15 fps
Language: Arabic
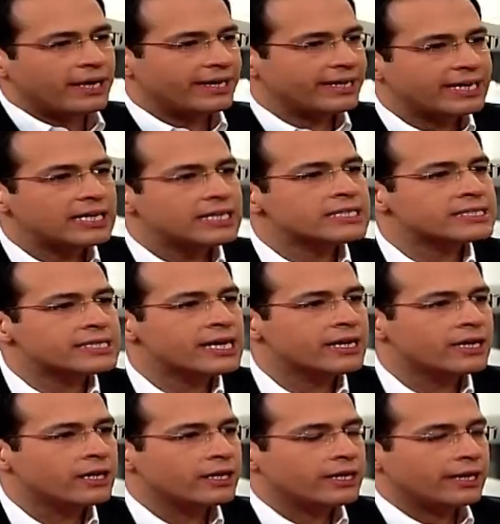يعني كل
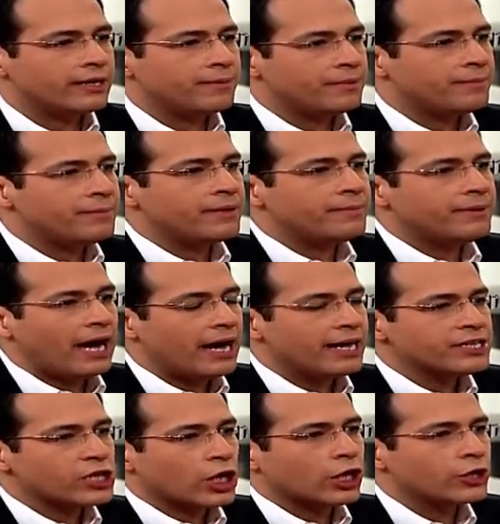انسان يعني
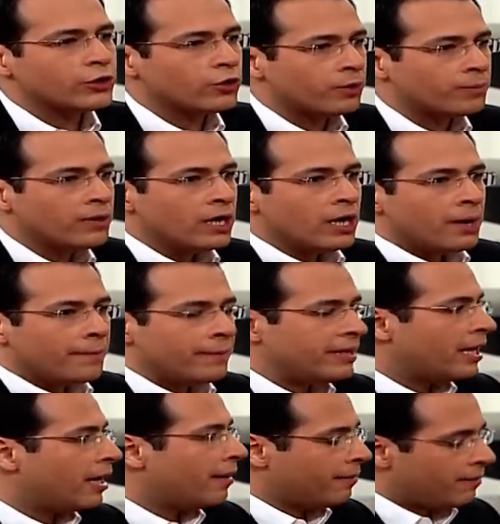بيعيشها كل يوم
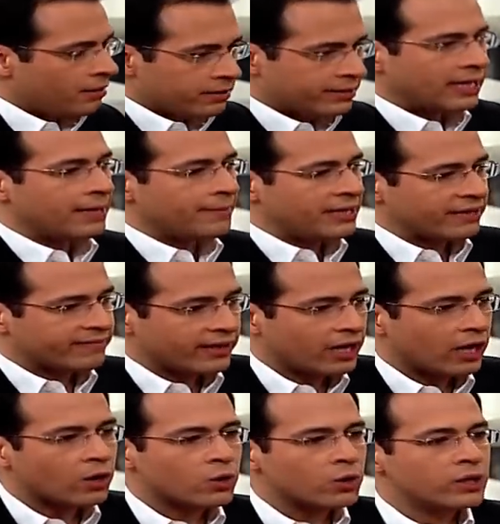من قلت لي من
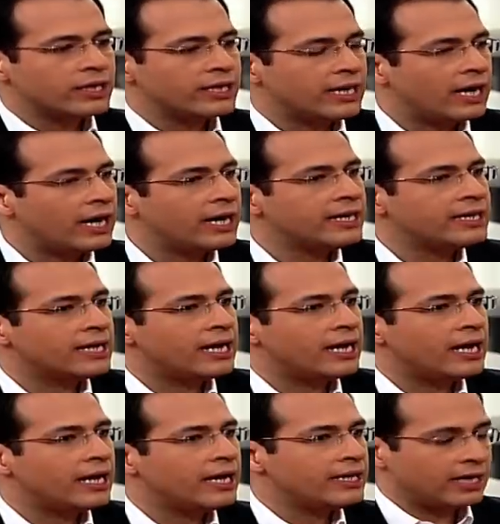التنقل الى
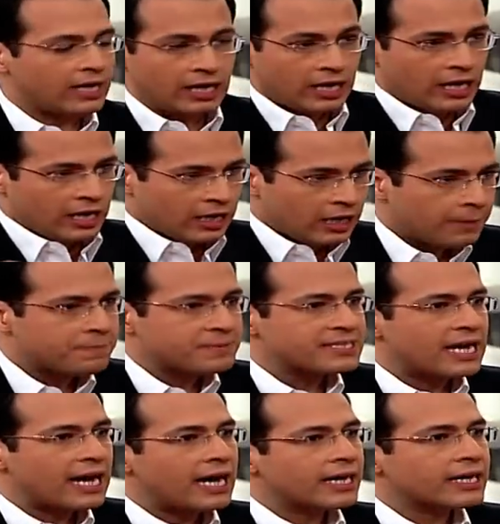الى الى
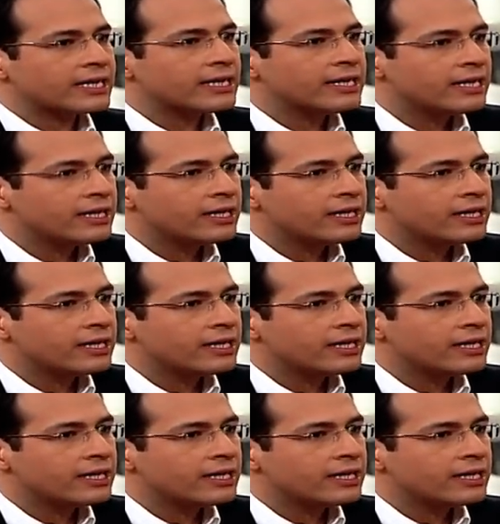لبسك